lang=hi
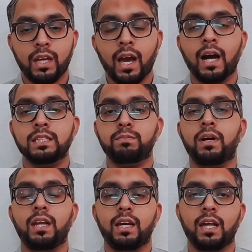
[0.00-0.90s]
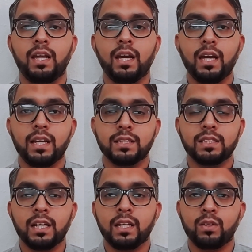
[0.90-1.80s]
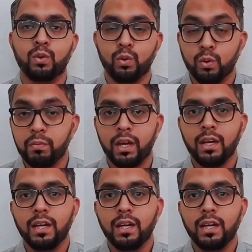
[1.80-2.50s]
ये आजमाने के लिए कि इंसान इन दोनों में